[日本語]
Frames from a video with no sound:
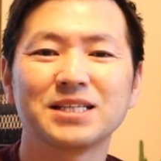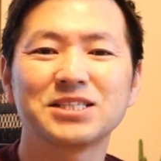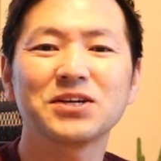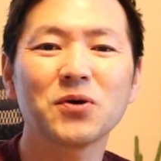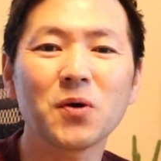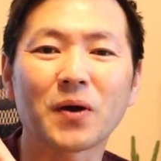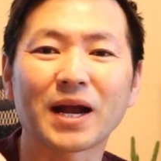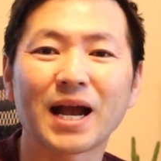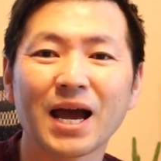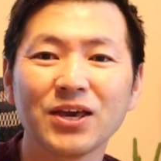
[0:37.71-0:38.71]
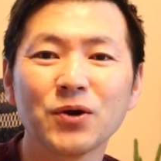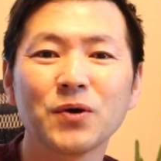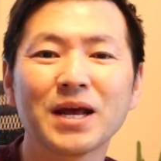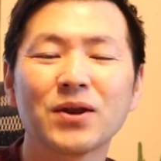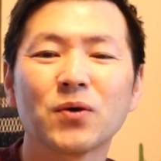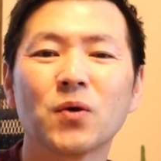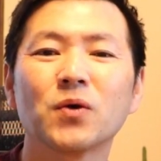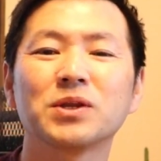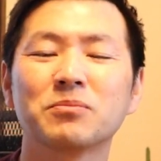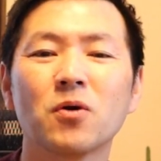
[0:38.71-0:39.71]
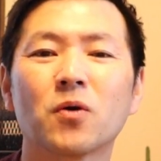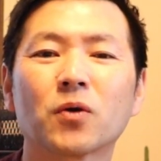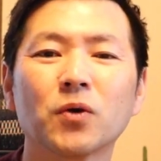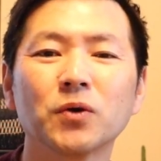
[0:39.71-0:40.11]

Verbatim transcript: 一応概要欄の方にも